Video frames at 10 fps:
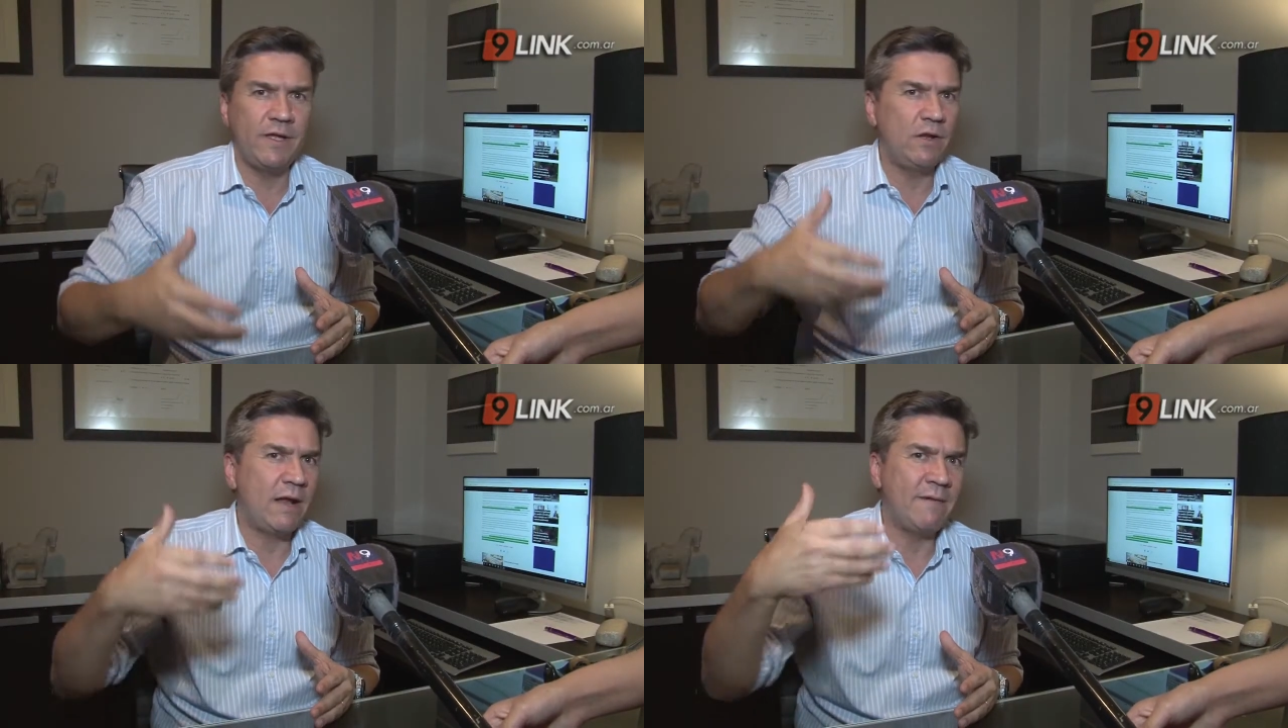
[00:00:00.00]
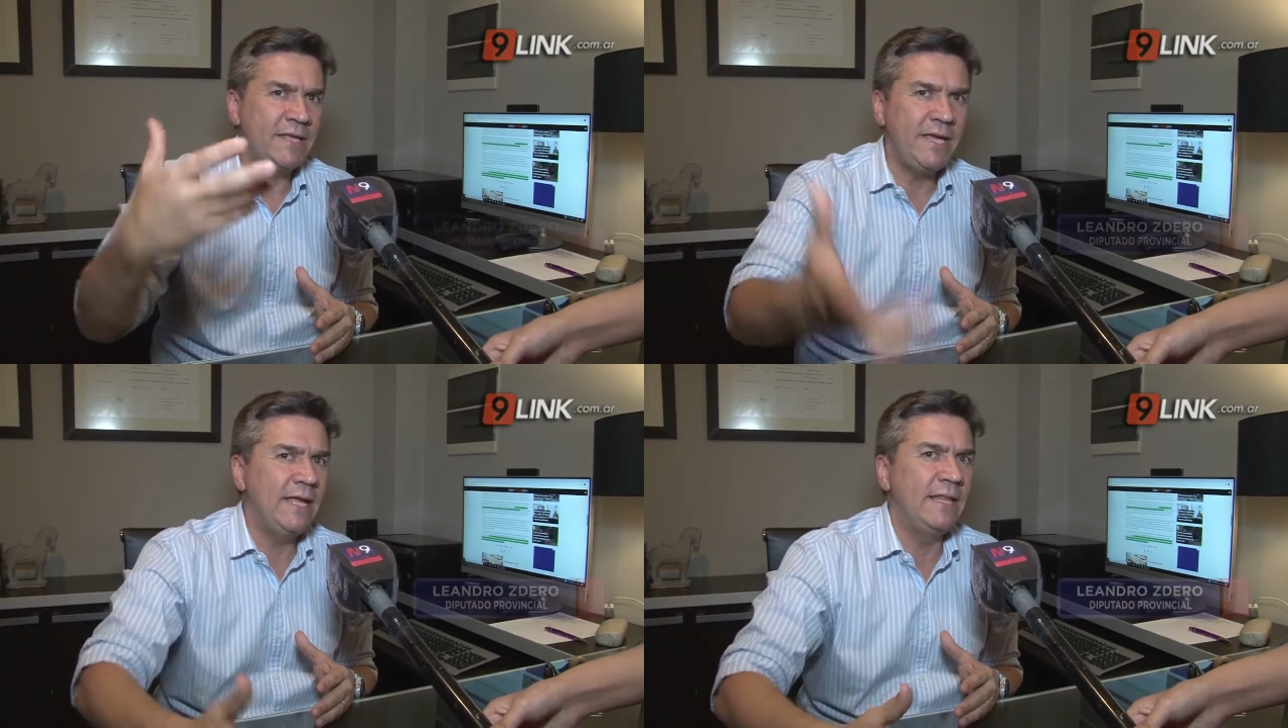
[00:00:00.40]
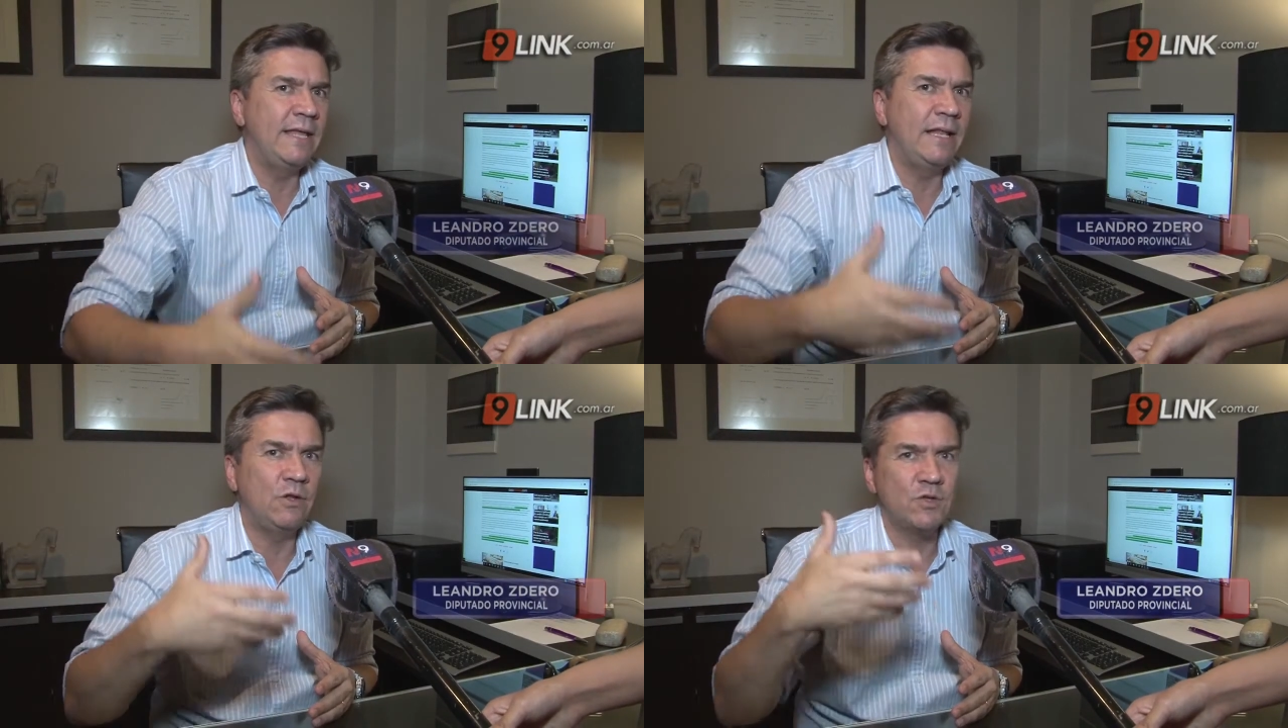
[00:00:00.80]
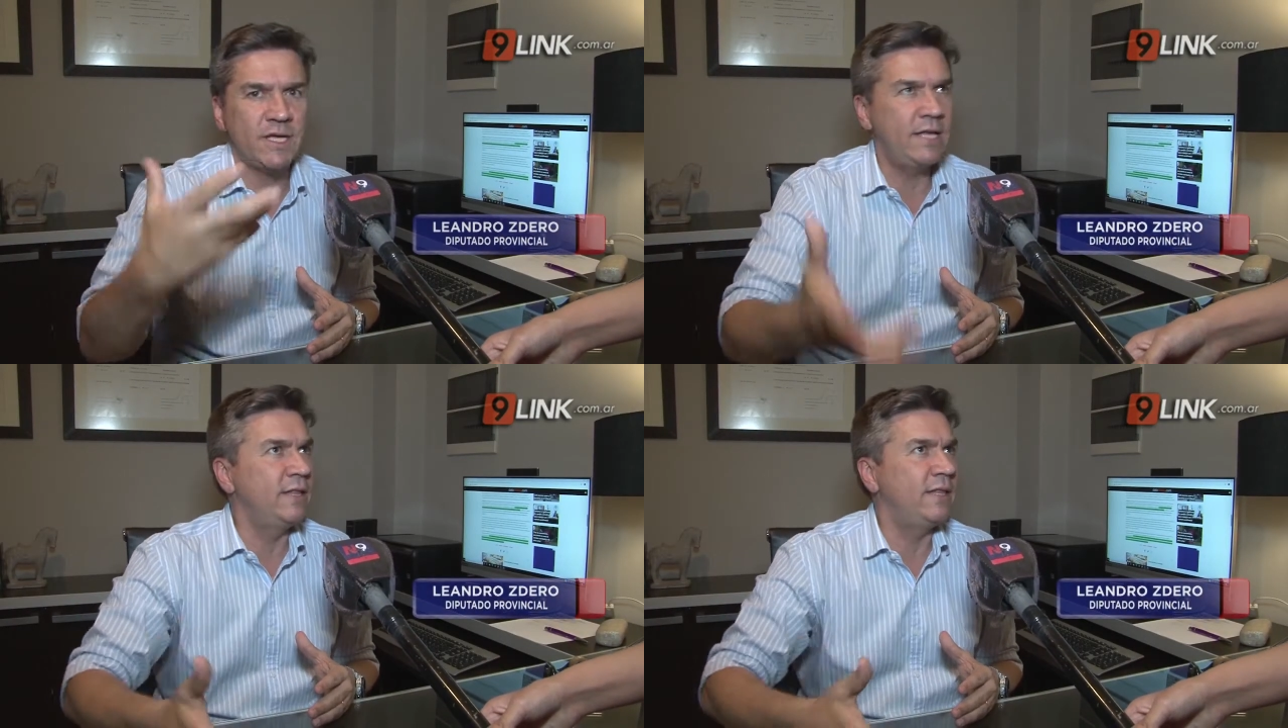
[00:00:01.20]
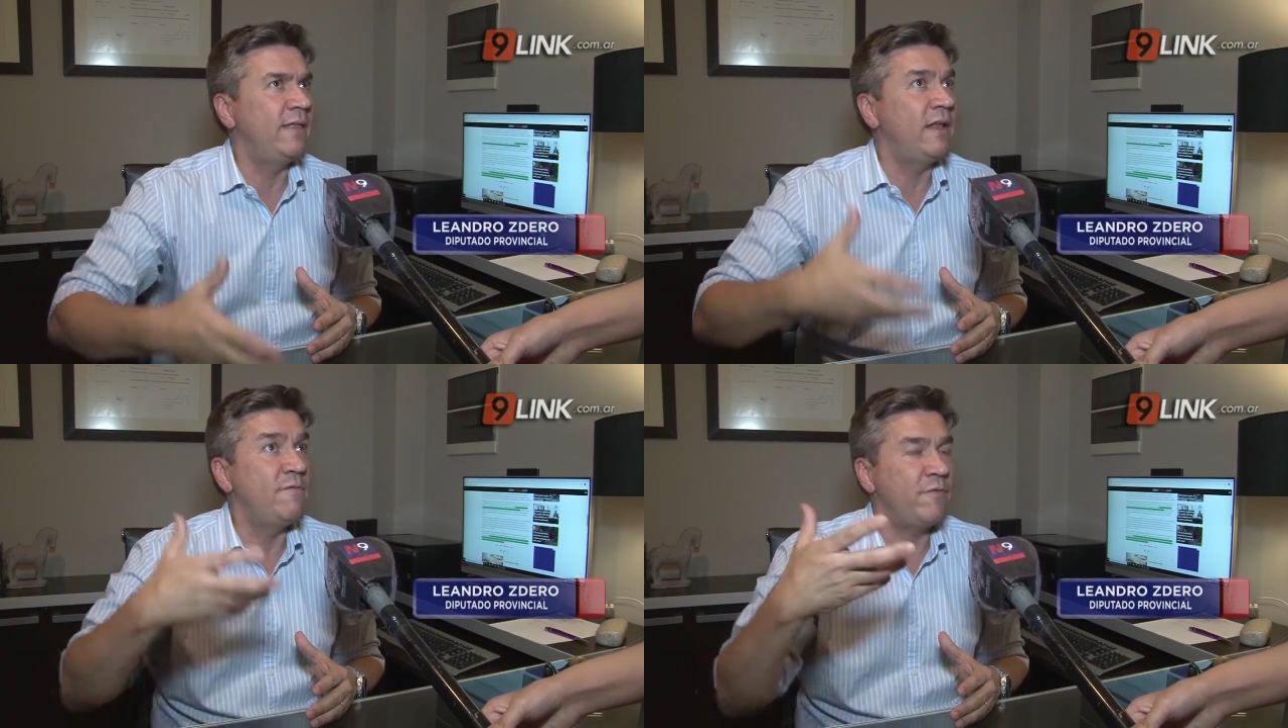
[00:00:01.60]
del albañil, del
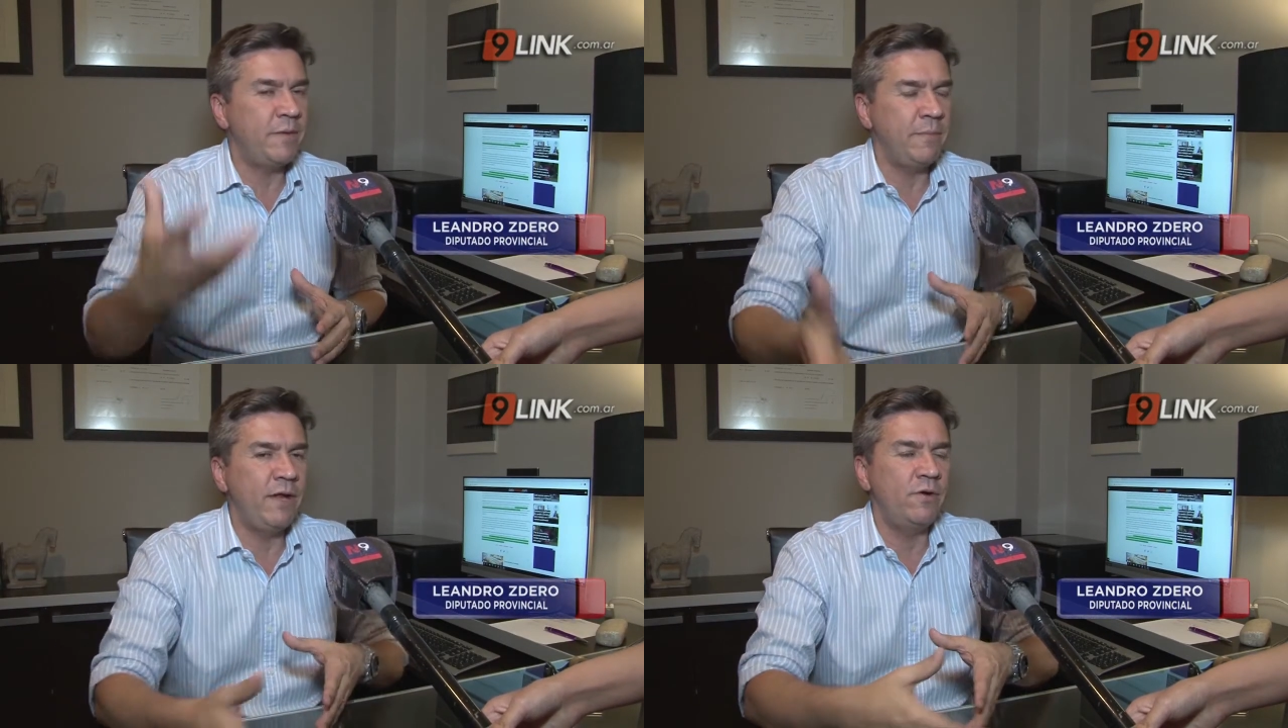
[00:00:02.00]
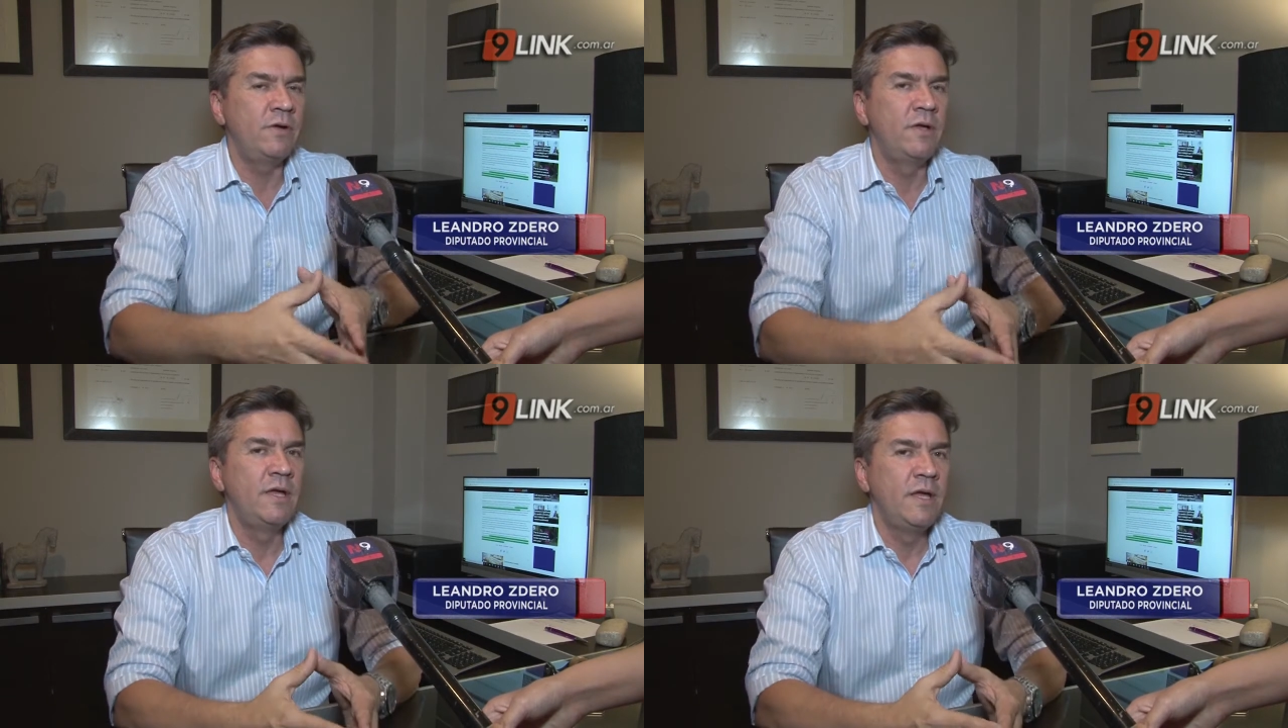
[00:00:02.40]
docente, del enfermero,